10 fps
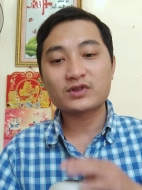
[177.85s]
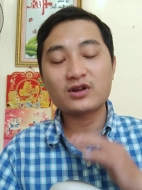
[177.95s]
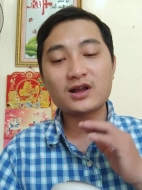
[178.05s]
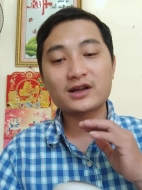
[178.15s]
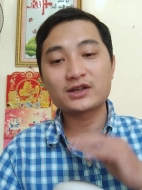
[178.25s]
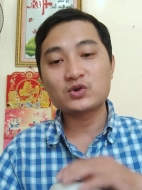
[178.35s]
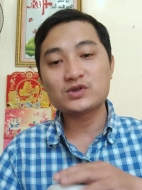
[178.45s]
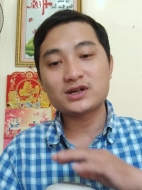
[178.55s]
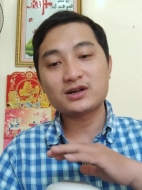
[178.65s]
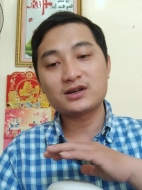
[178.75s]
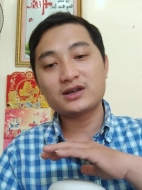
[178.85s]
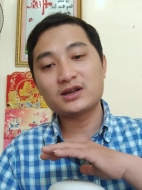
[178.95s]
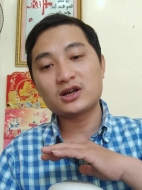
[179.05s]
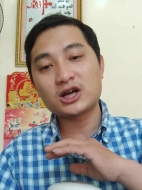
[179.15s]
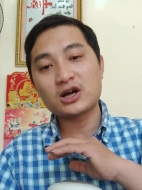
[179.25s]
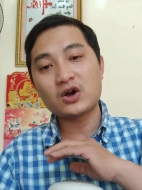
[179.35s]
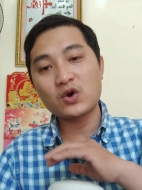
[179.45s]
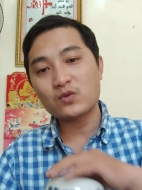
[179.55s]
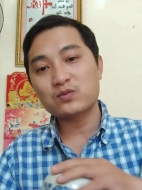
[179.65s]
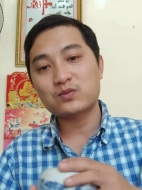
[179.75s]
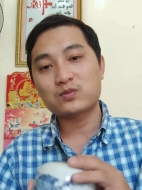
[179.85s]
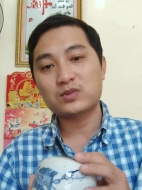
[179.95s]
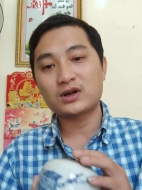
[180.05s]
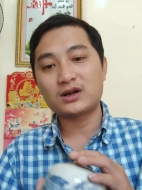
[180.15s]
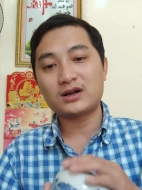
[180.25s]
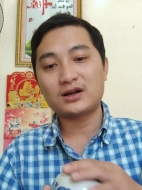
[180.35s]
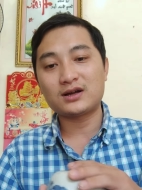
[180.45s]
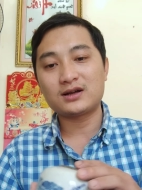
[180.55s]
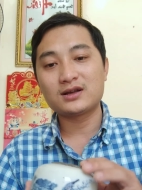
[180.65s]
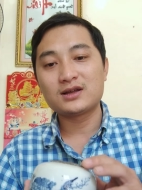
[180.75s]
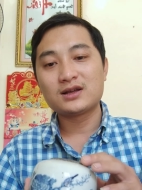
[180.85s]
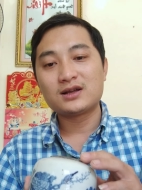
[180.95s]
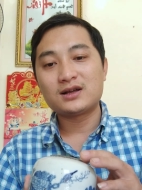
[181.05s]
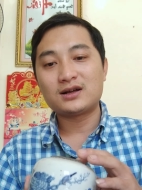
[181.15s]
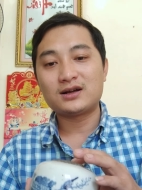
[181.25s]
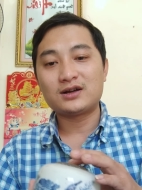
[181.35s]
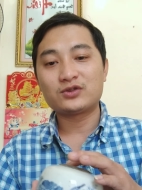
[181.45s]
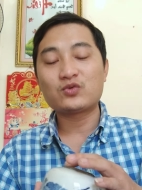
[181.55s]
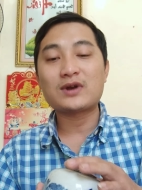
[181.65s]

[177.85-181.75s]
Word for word: nó là cái thú chơi ờ, hút uh, uh, thuốc